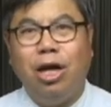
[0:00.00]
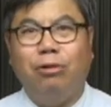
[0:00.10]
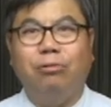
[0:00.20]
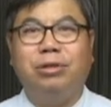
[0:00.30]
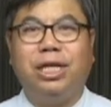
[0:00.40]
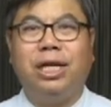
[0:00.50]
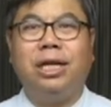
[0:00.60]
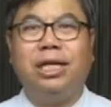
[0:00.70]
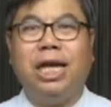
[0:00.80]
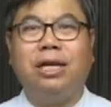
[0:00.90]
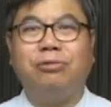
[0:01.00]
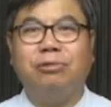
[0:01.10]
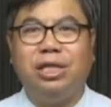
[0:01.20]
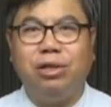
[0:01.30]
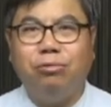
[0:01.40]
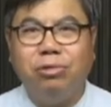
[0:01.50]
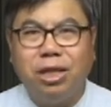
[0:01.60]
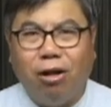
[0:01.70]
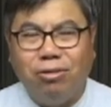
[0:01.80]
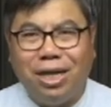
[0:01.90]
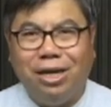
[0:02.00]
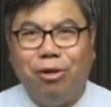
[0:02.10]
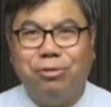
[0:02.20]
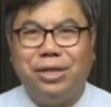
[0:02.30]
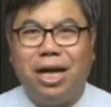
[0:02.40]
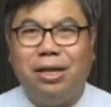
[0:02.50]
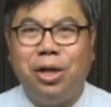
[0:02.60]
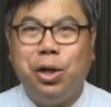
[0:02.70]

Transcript: 如今耶稣基督道成肉身，